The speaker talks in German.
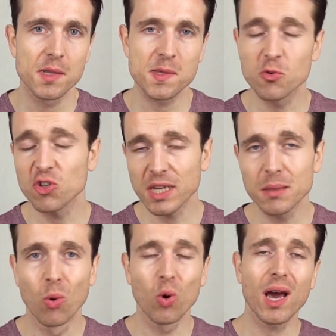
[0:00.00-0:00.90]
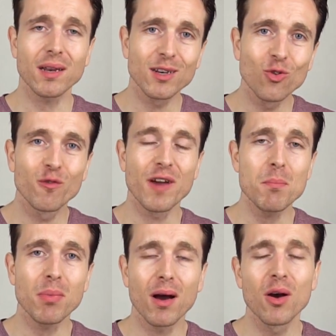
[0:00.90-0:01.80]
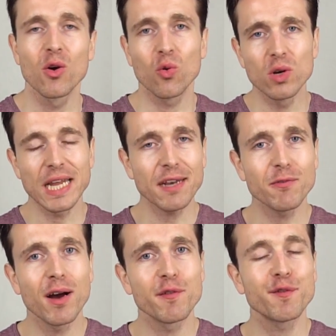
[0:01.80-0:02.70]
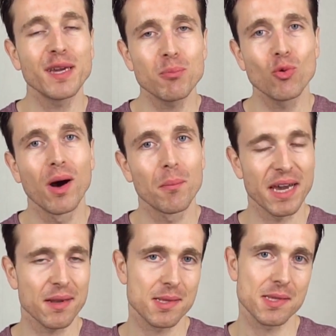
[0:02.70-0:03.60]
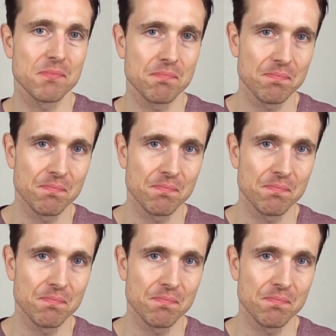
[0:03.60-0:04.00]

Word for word: zwischen den Monaten November und etwa Februar-März.